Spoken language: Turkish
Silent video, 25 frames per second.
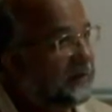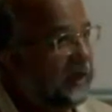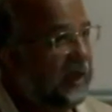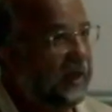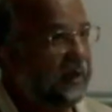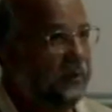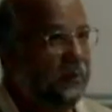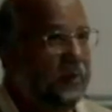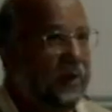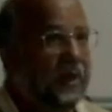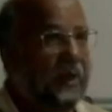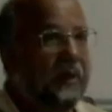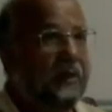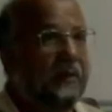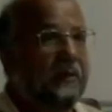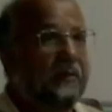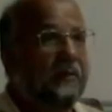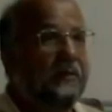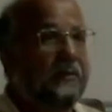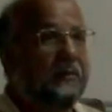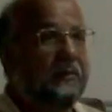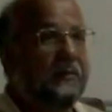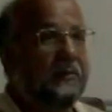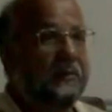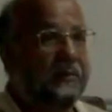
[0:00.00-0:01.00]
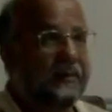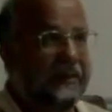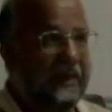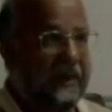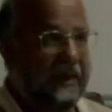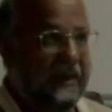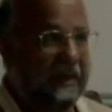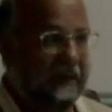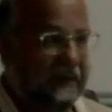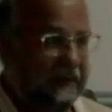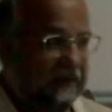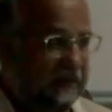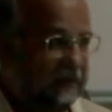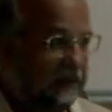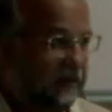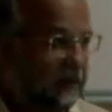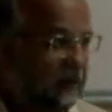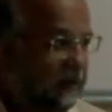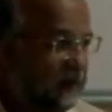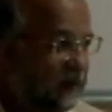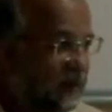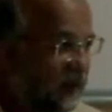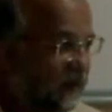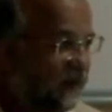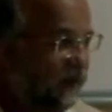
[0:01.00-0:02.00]
Tevil de
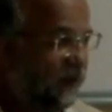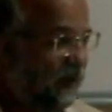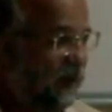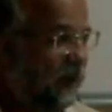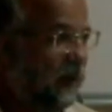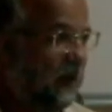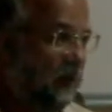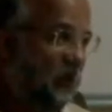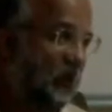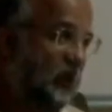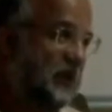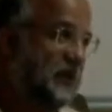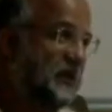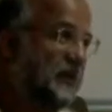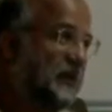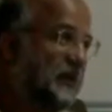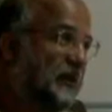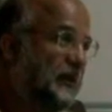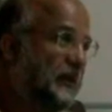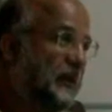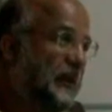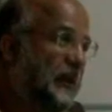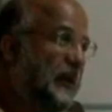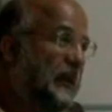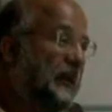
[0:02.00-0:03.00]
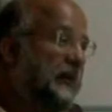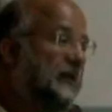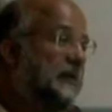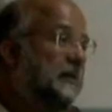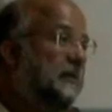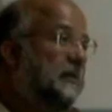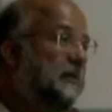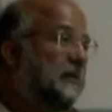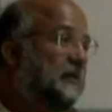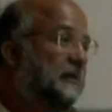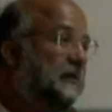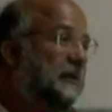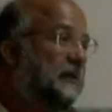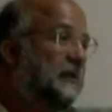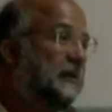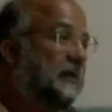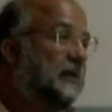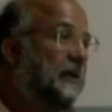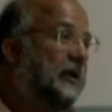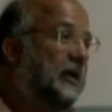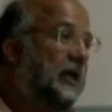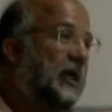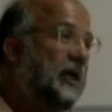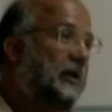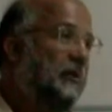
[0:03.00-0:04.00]
tef'il vezninde
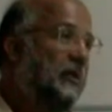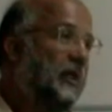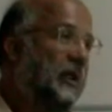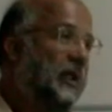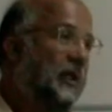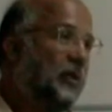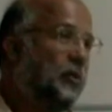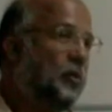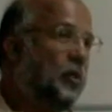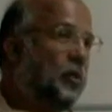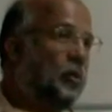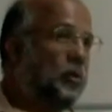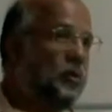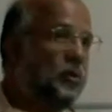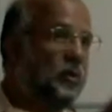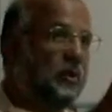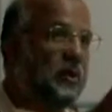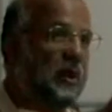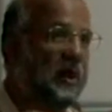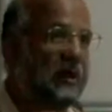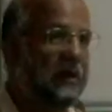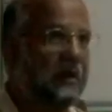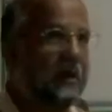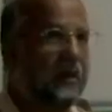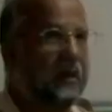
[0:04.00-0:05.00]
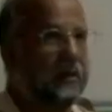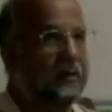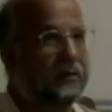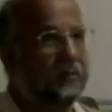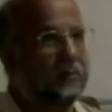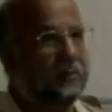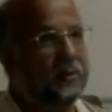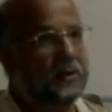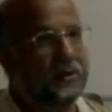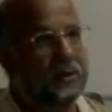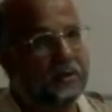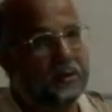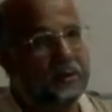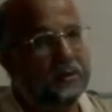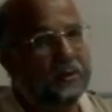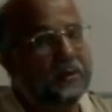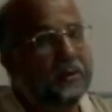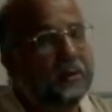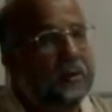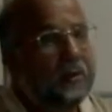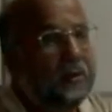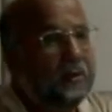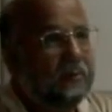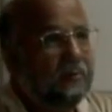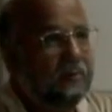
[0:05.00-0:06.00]
evvela kökünden alınmış
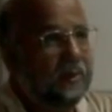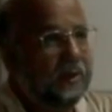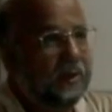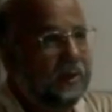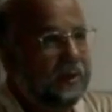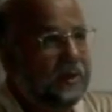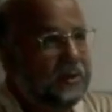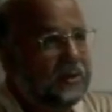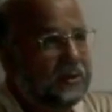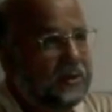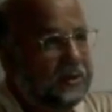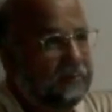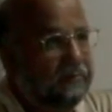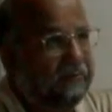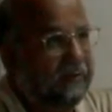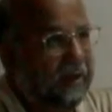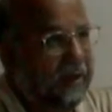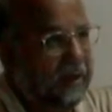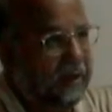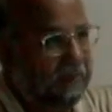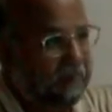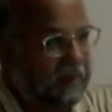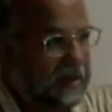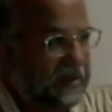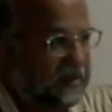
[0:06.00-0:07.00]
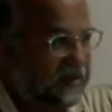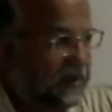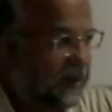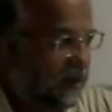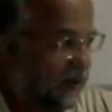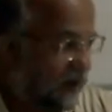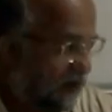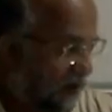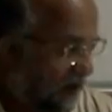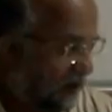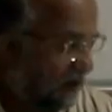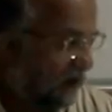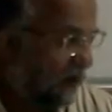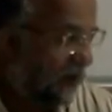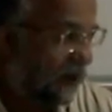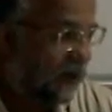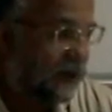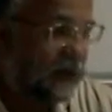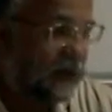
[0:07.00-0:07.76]
bir isim veya mastar isim de